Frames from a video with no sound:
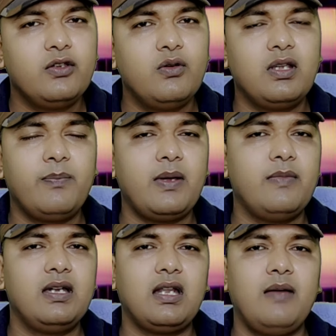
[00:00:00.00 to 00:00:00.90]
क्योंकि
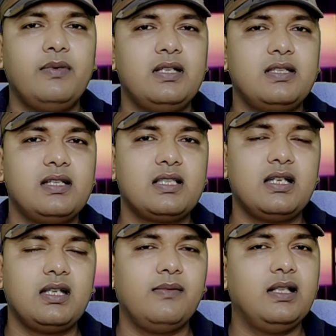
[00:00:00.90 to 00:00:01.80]
पेमेंट आप
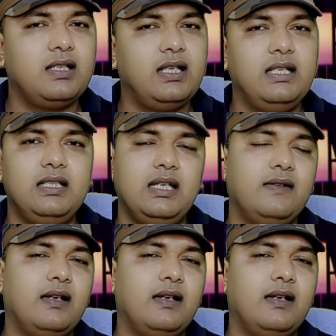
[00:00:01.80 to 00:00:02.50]
रिस्ट्रिक्शन के बाद नहीं देने